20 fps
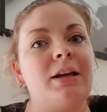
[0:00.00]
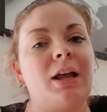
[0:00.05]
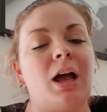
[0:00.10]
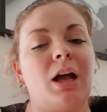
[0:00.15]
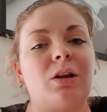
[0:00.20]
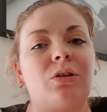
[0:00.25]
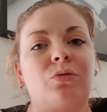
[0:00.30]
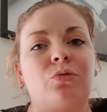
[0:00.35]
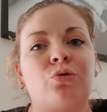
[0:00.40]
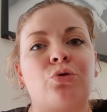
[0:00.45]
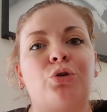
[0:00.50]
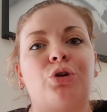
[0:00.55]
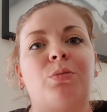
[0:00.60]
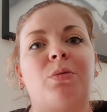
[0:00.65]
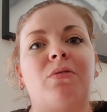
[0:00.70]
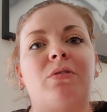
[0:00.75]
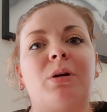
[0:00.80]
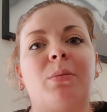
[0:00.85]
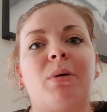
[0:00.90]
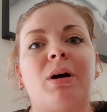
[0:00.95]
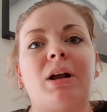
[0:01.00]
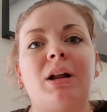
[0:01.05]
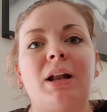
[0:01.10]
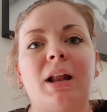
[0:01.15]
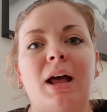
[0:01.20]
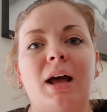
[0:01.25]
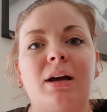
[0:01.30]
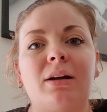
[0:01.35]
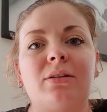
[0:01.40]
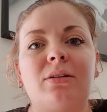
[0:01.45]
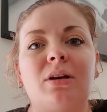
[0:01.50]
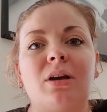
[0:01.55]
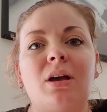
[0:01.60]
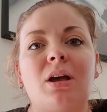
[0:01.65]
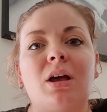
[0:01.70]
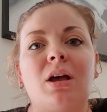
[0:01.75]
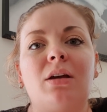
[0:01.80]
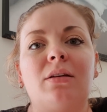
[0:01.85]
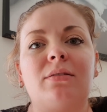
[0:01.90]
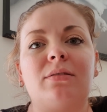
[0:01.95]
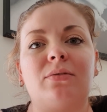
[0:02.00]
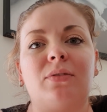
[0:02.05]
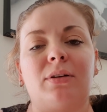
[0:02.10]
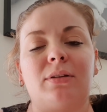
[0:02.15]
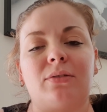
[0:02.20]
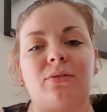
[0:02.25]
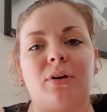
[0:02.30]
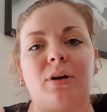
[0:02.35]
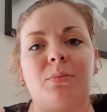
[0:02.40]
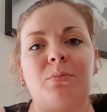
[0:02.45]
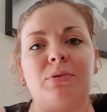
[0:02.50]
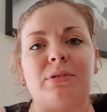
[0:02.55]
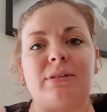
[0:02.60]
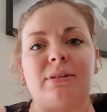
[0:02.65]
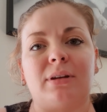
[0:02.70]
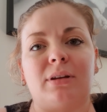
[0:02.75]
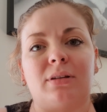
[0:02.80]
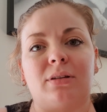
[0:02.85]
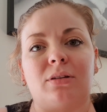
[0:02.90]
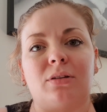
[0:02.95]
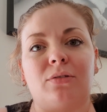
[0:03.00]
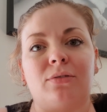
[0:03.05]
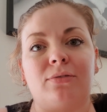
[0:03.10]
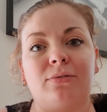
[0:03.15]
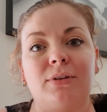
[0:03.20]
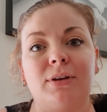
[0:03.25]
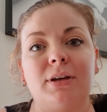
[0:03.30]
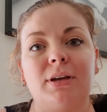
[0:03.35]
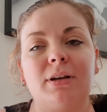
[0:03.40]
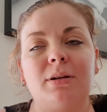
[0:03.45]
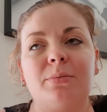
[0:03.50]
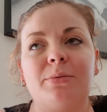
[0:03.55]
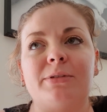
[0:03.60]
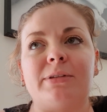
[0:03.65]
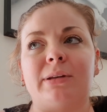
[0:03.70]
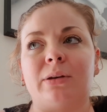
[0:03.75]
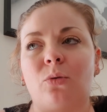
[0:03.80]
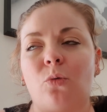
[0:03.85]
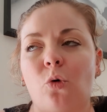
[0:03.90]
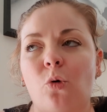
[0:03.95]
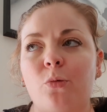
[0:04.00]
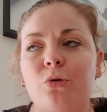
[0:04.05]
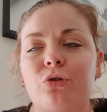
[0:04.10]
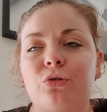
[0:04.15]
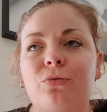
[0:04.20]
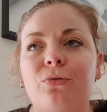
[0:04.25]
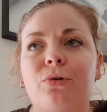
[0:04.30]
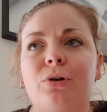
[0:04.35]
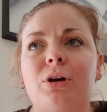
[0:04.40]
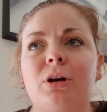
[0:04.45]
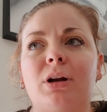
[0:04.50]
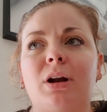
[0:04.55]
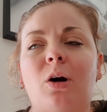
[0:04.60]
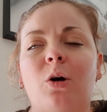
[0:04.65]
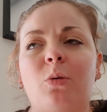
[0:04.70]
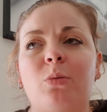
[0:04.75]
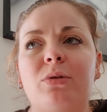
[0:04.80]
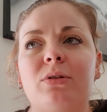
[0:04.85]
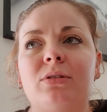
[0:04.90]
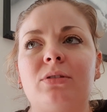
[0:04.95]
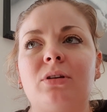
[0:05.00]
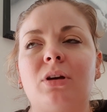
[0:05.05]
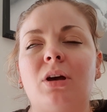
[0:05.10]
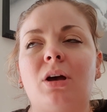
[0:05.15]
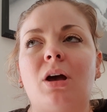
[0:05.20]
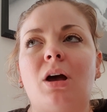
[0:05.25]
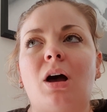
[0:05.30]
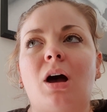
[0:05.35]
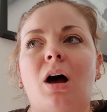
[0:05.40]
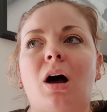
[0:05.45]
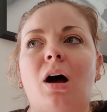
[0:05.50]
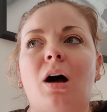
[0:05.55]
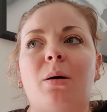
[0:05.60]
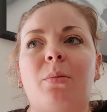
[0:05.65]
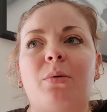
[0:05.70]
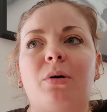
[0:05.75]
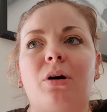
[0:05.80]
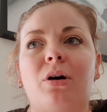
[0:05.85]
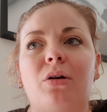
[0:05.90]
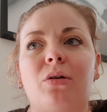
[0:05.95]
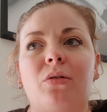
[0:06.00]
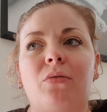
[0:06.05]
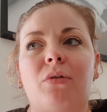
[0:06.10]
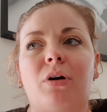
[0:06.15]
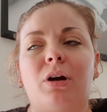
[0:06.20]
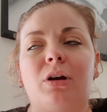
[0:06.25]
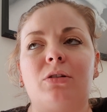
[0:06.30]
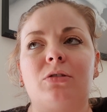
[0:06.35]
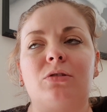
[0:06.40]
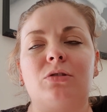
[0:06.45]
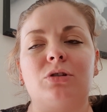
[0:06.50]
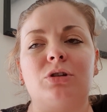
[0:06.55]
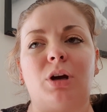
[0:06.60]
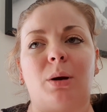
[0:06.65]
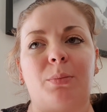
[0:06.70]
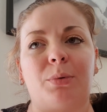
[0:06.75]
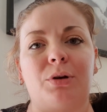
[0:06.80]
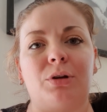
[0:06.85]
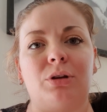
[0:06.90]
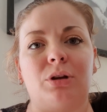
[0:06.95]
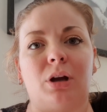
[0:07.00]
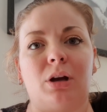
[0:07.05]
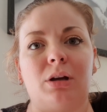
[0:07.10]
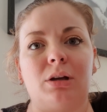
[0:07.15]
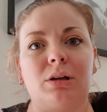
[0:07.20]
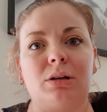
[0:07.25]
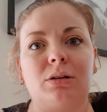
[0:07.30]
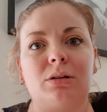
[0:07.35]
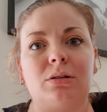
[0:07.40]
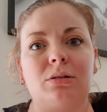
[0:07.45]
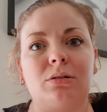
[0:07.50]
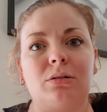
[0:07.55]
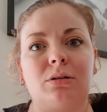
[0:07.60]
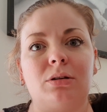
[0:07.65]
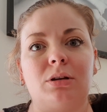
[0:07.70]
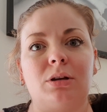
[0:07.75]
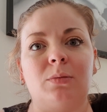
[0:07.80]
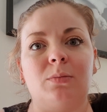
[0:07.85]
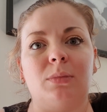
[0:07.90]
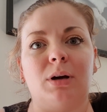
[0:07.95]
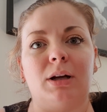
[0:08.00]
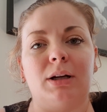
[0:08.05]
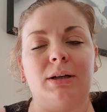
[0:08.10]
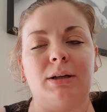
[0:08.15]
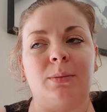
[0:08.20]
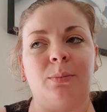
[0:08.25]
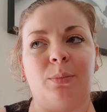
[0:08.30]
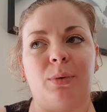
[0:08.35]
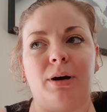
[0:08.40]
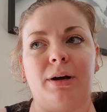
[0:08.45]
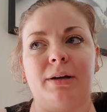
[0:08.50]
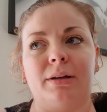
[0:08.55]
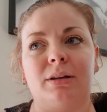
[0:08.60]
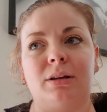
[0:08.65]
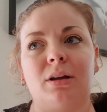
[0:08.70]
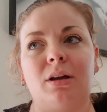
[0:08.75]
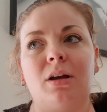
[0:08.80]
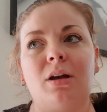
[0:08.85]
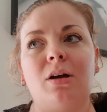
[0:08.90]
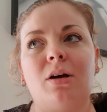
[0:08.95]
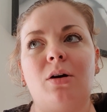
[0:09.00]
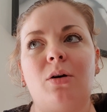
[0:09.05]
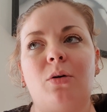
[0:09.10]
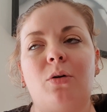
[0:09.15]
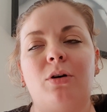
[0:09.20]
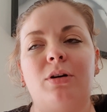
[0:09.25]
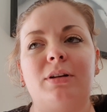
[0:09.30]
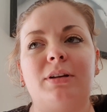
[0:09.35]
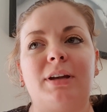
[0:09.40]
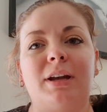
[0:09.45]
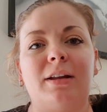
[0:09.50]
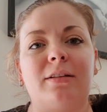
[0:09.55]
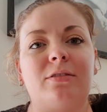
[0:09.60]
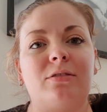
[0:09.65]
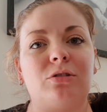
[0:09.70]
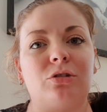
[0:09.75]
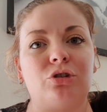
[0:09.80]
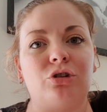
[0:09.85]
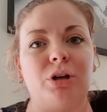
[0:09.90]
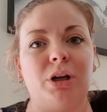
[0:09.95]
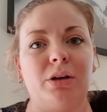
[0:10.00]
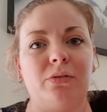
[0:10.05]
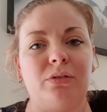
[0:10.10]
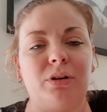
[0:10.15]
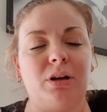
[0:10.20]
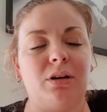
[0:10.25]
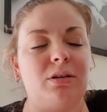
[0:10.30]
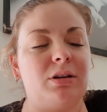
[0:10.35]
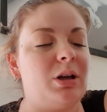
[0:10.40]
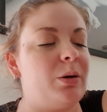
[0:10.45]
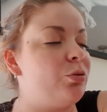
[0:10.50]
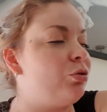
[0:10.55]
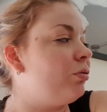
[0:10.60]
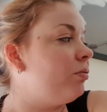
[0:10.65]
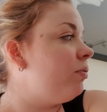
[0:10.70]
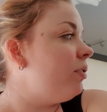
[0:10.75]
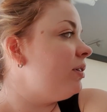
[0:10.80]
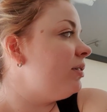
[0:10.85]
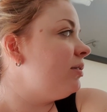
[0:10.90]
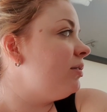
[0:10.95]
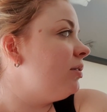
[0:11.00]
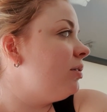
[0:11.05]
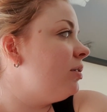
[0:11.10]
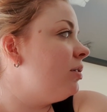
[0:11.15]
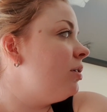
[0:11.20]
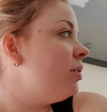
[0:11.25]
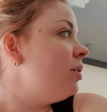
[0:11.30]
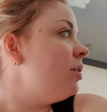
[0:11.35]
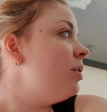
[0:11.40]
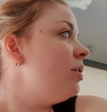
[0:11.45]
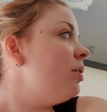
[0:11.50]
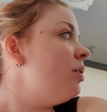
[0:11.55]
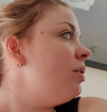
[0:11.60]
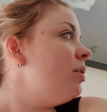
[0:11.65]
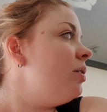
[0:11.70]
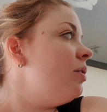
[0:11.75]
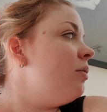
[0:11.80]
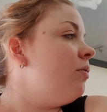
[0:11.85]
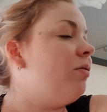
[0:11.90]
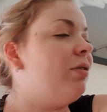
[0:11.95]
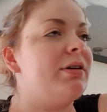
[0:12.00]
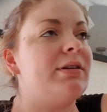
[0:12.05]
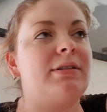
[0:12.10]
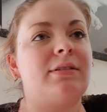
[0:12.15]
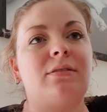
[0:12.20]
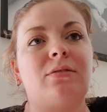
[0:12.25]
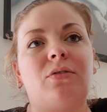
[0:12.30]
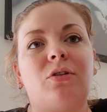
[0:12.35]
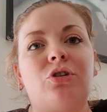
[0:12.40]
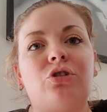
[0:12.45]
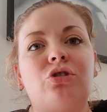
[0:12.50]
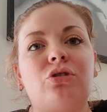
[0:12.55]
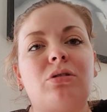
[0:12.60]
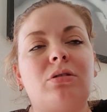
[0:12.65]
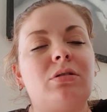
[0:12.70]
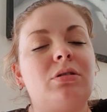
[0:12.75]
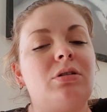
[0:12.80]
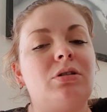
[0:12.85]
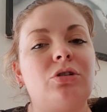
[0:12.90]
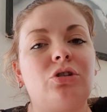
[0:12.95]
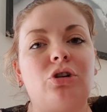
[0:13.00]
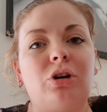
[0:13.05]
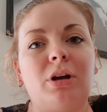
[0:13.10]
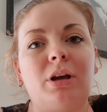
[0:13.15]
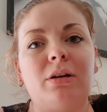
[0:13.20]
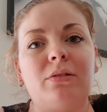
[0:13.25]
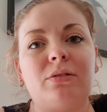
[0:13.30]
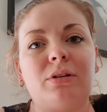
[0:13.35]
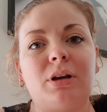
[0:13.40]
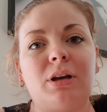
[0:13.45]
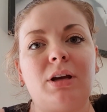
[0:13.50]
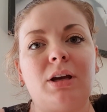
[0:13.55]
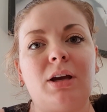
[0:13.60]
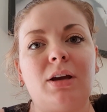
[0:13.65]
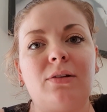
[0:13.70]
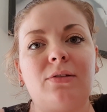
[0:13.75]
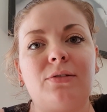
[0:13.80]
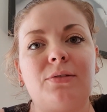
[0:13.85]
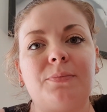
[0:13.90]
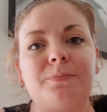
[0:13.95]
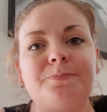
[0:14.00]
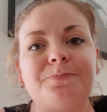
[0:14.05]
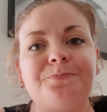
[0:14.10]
Er hat zwischendurch immer wieder mal gelacht. Es war zwar ein bisschen viel, ein bisschen komisch für ihn, glaube ich, aber er war jetzt nicht abgeneigt im Allgemeinen. Und jetzt schläft er, ich glaube schon fast, fast zwei Stunden schläft er jetzt.